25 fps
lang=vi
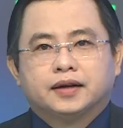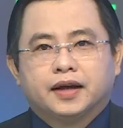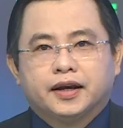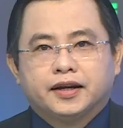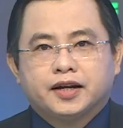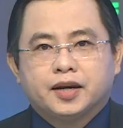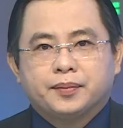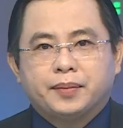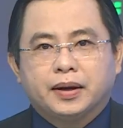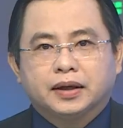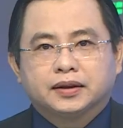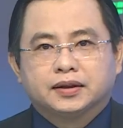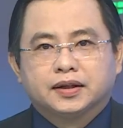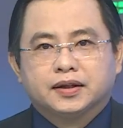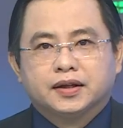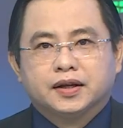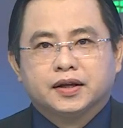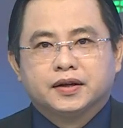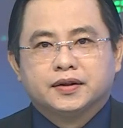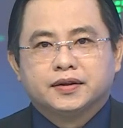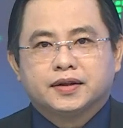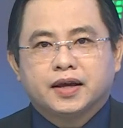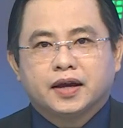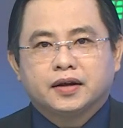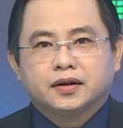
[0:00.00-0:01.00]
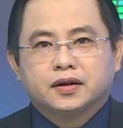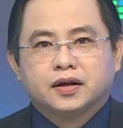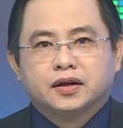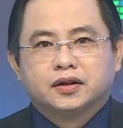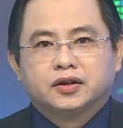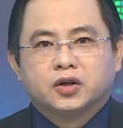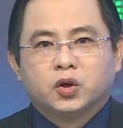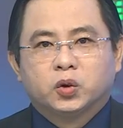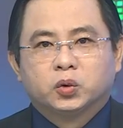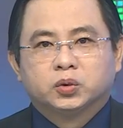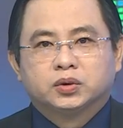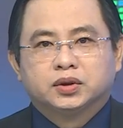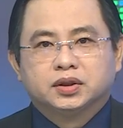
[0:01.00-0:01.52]
Để nắm bắt tình hình giải
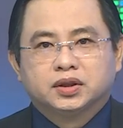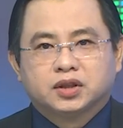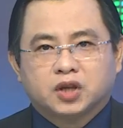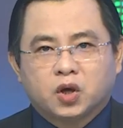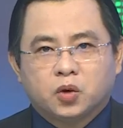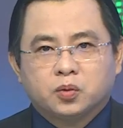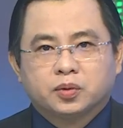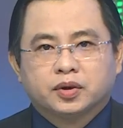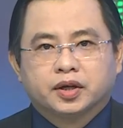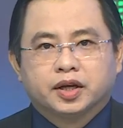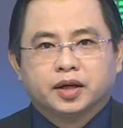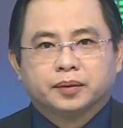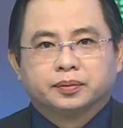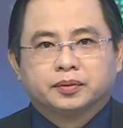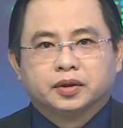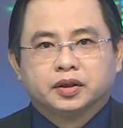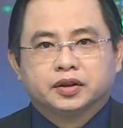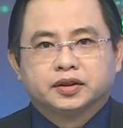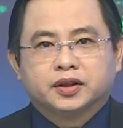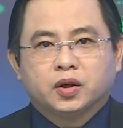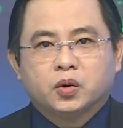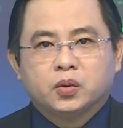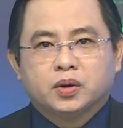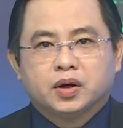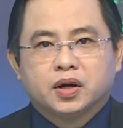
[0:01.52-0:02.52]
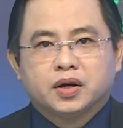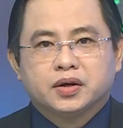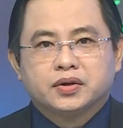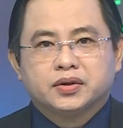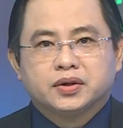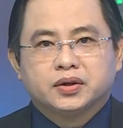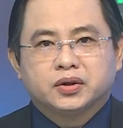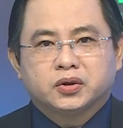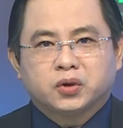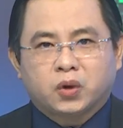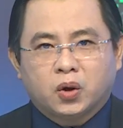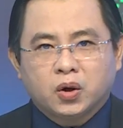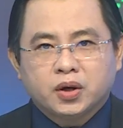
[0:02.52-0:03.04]
ngân đầu tư công kịp thời tháo gỡ
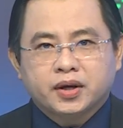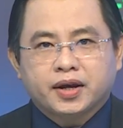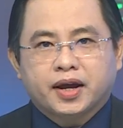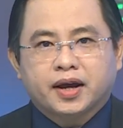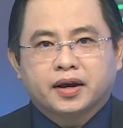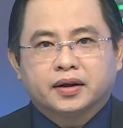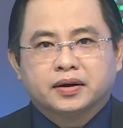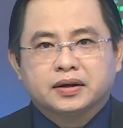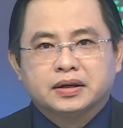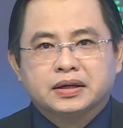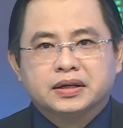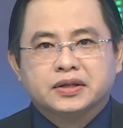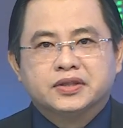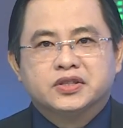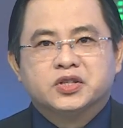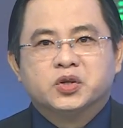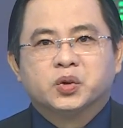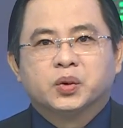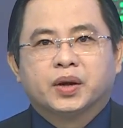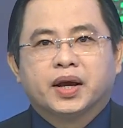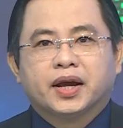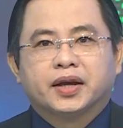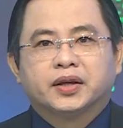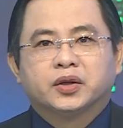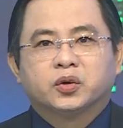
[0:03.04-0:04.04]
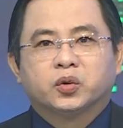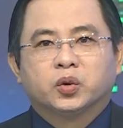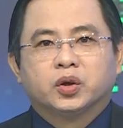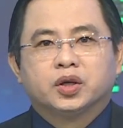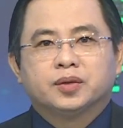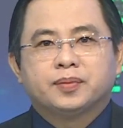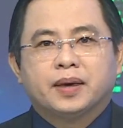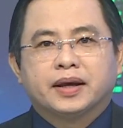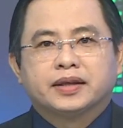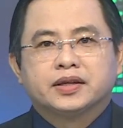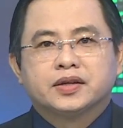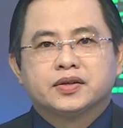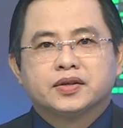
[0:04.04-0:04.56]
những khó khăn, chiều nay,
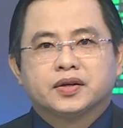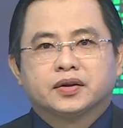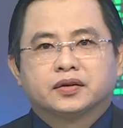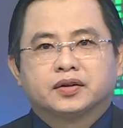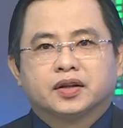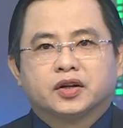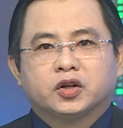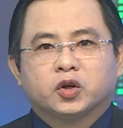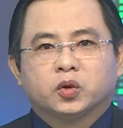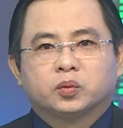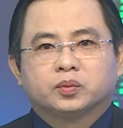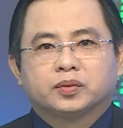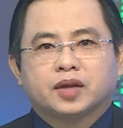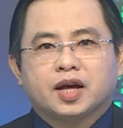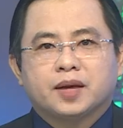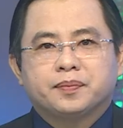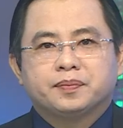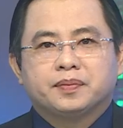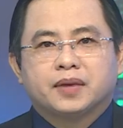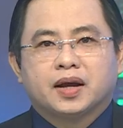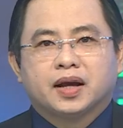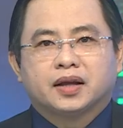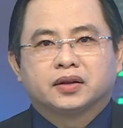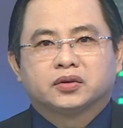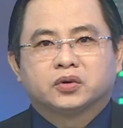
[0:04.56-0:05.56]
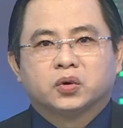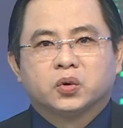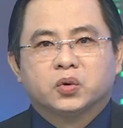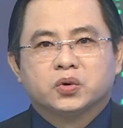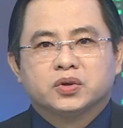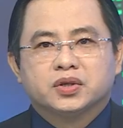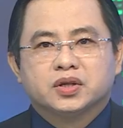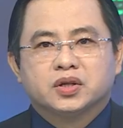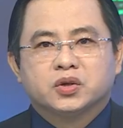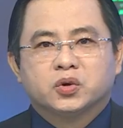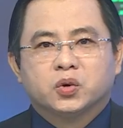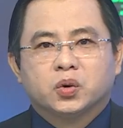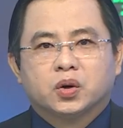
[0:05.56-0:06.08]
Ủy ban Nhân dân tỉnh Đồng Tháp đã tổ
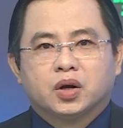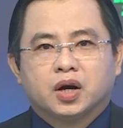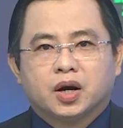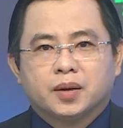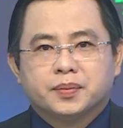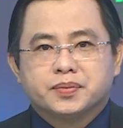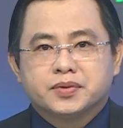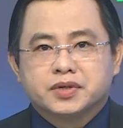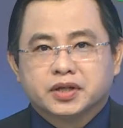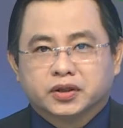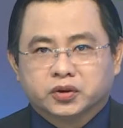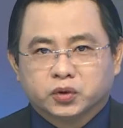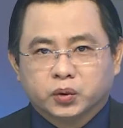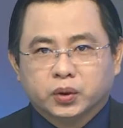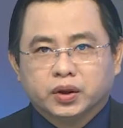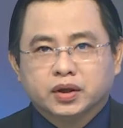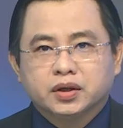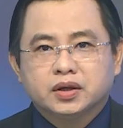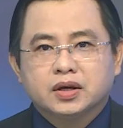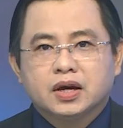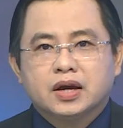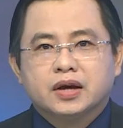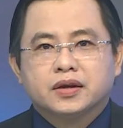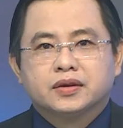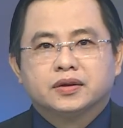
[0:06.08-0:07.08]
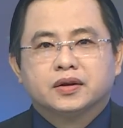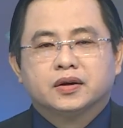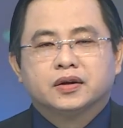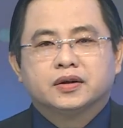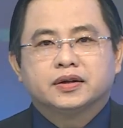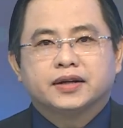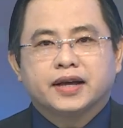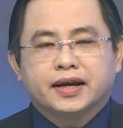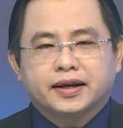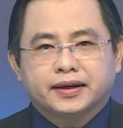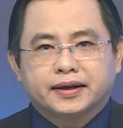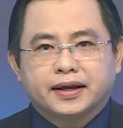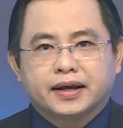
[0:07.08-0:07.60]
chức cuộc họp trực tuyến
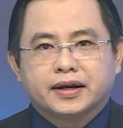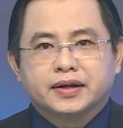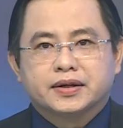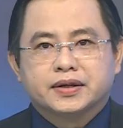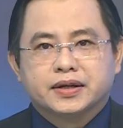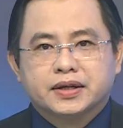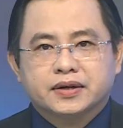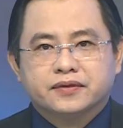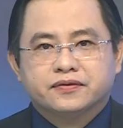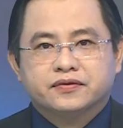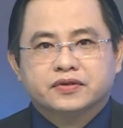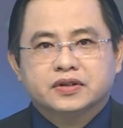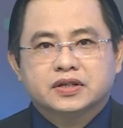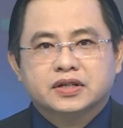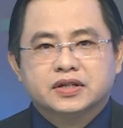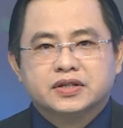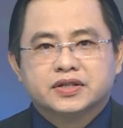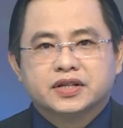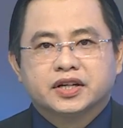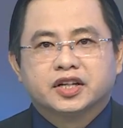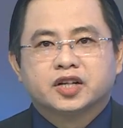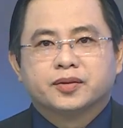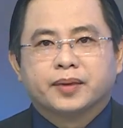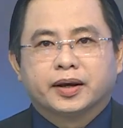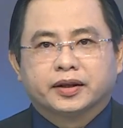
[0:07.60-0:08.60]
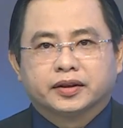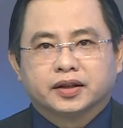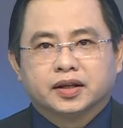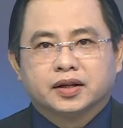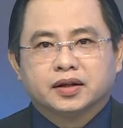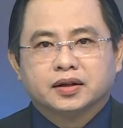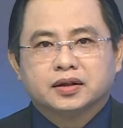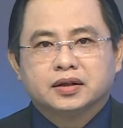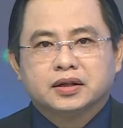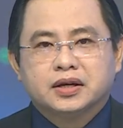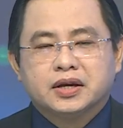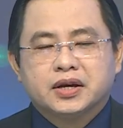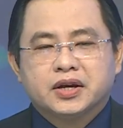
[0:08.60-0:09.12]
với các ngành địa phương trên địa bàn
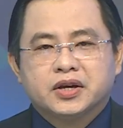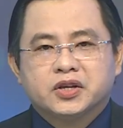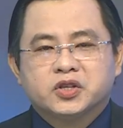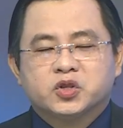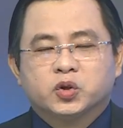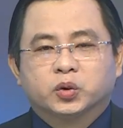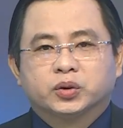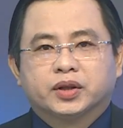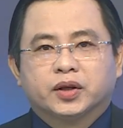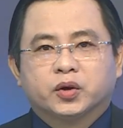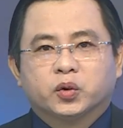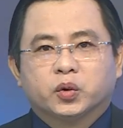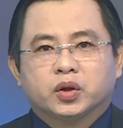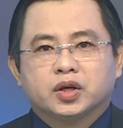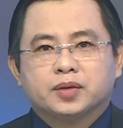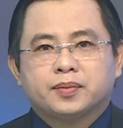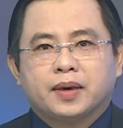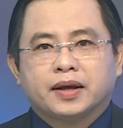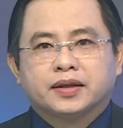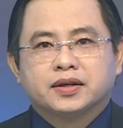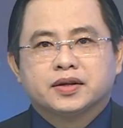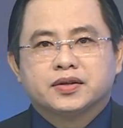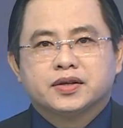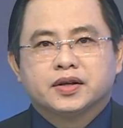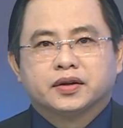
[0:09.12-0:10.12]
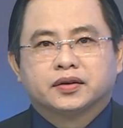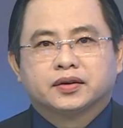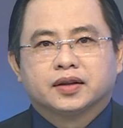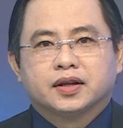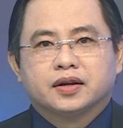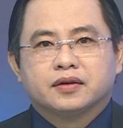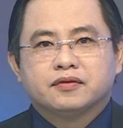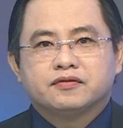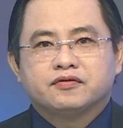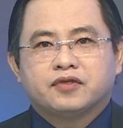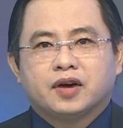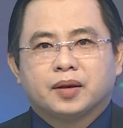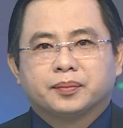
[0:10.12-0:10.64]
tỉnh. Chủ tịch Ủy ban Nhân dân
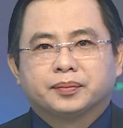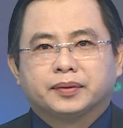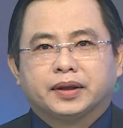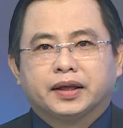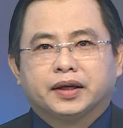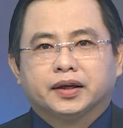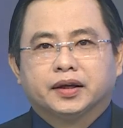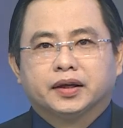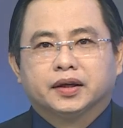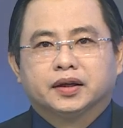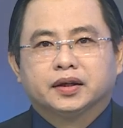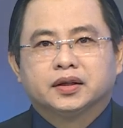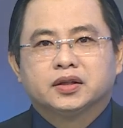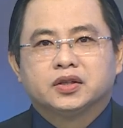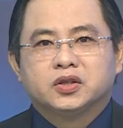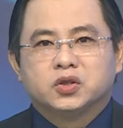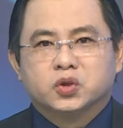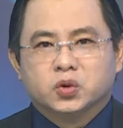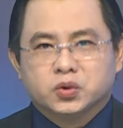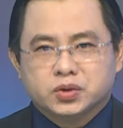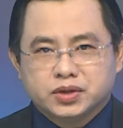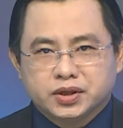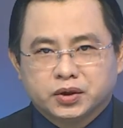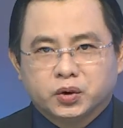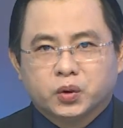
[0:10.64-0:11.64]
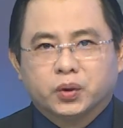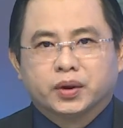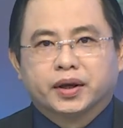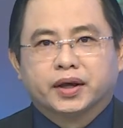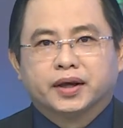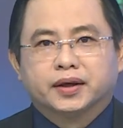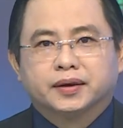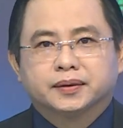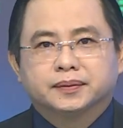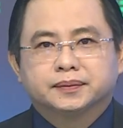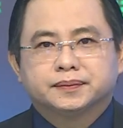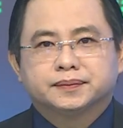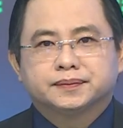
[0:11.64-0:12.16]
tỉnh Phạm Thị Nghĩa chủ trì hội
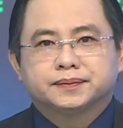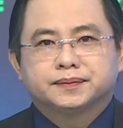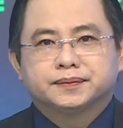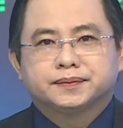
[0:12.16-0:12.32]
nghị.